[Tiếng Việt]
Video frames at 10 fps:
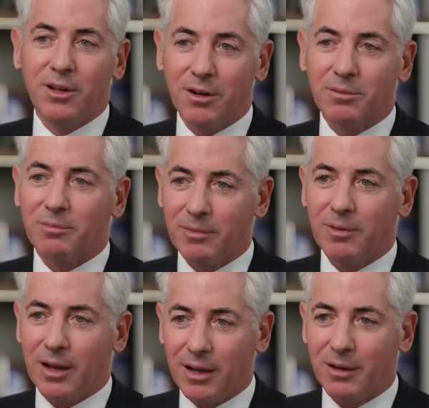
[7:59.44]
Ông
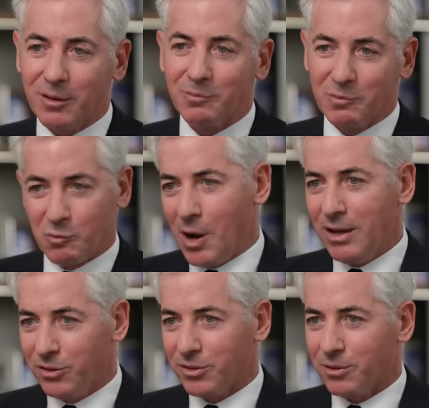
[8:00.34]
Ackman, người sáng lập
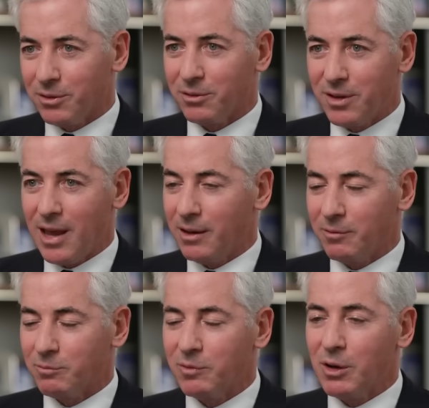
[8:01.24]
Pershing Square
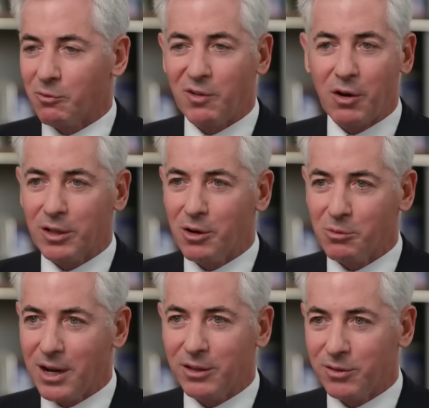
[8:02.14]
Capital
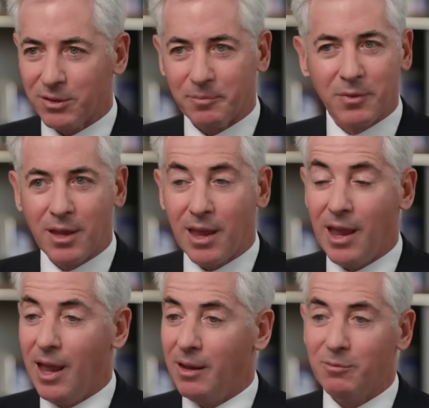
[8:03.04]
Management, nói với
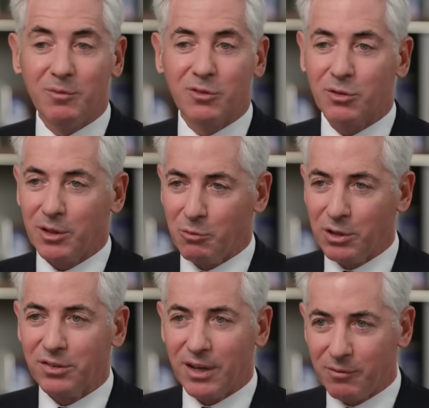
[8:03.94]
Bloomberg rằng
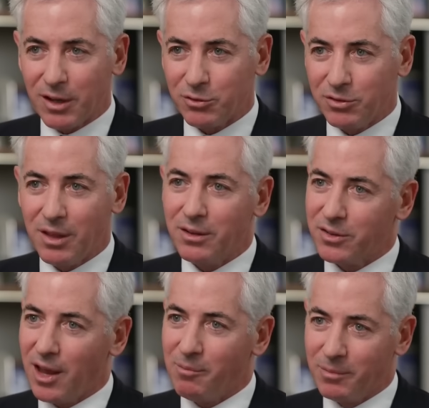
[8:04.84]
nghệ sĩ Dean
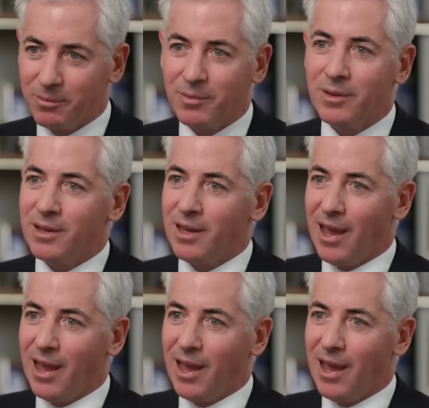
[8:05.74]
Phillips là ứng viên phù